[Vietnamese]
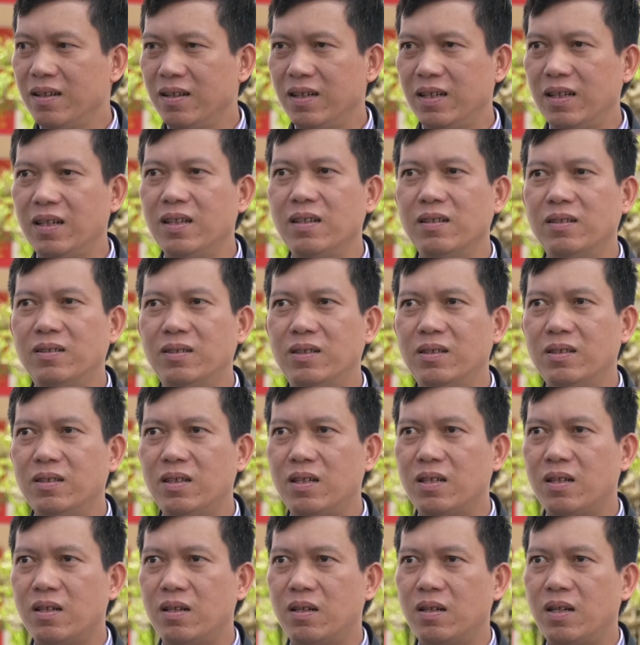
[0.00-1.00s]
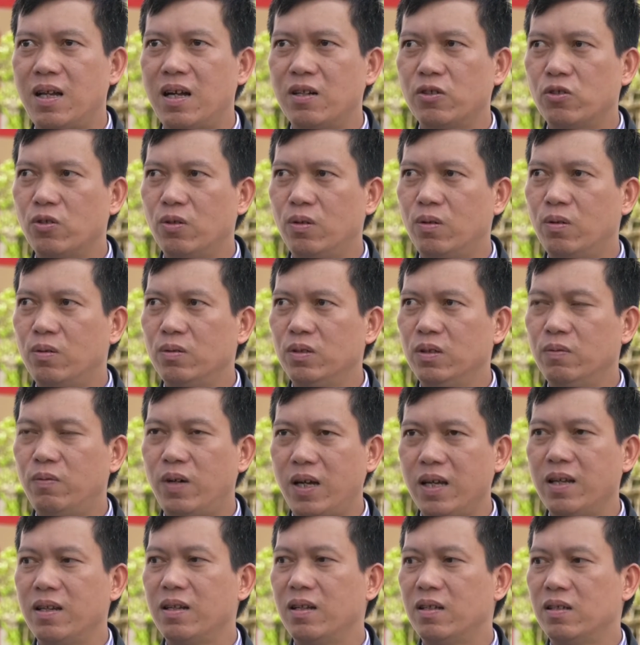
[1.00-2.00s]
Thì cái định hướng là đa số như
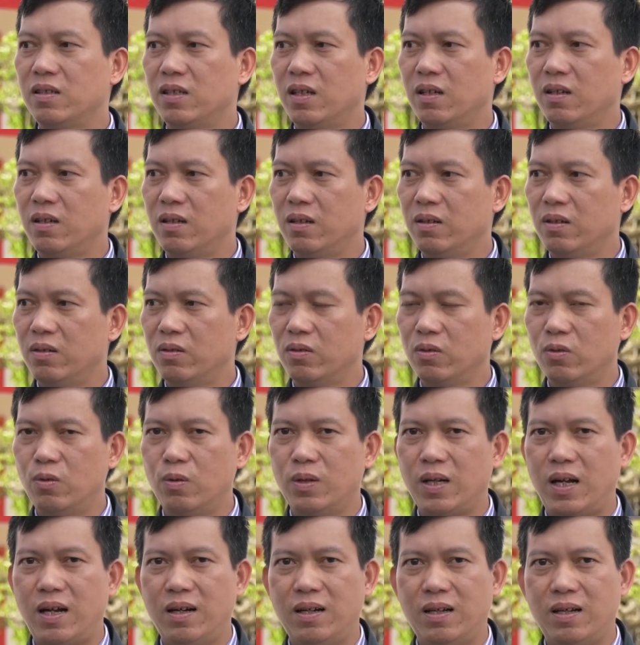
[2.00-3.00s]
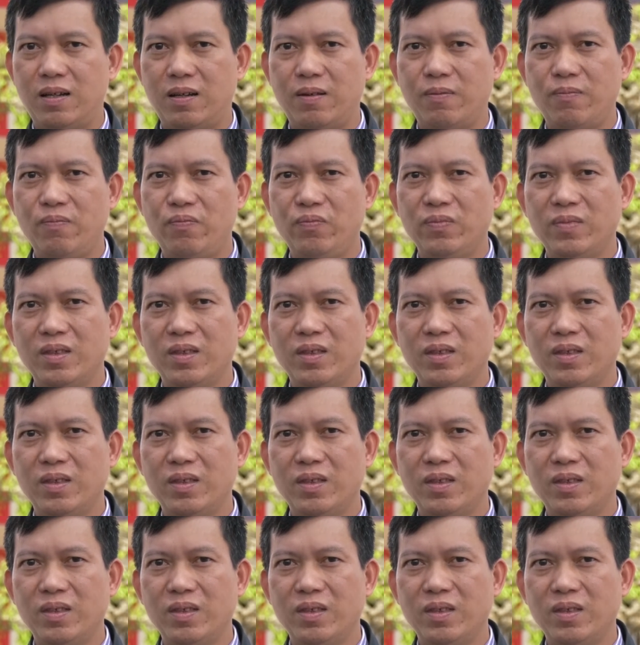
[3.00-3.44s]
vậy là sẽ cố gắng là